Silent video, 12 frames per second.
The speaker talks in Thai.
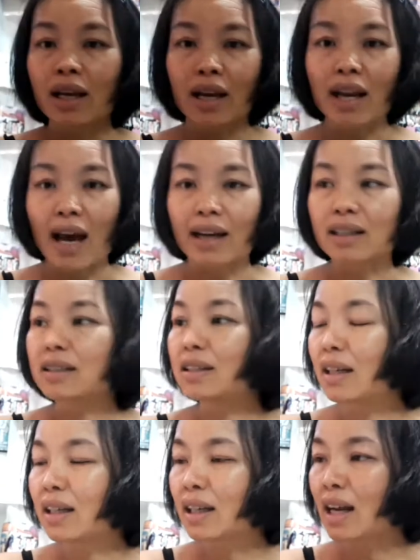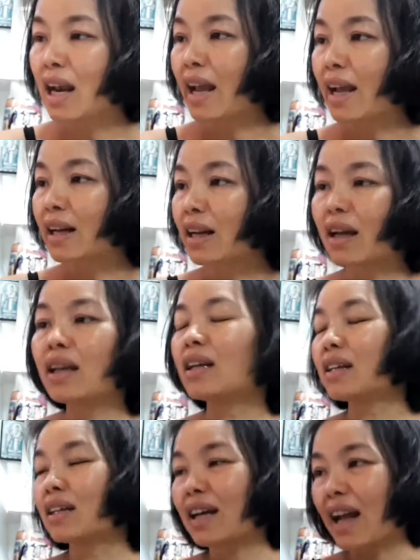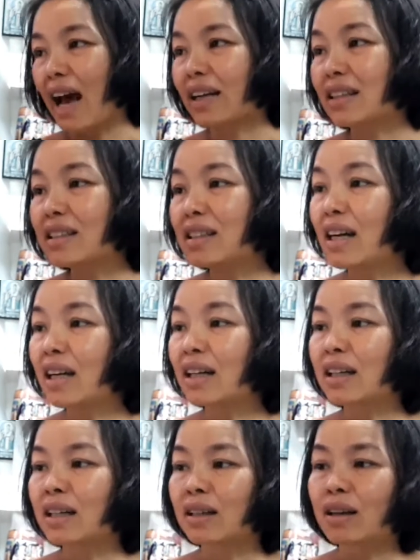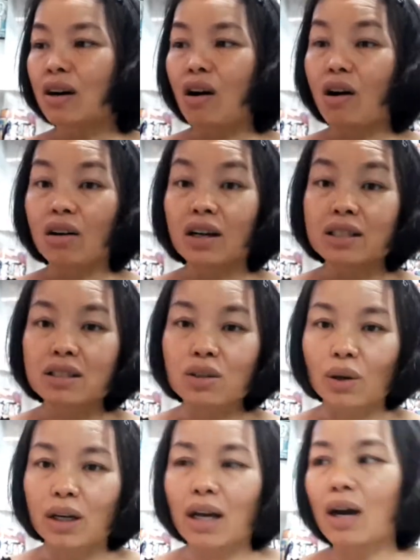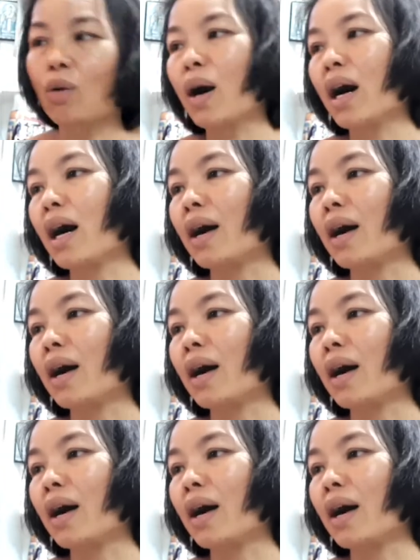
กระดาษเครื่องคิดเลขเอ้ยกระดาษเครื่องออกเงินสดนะคะว่า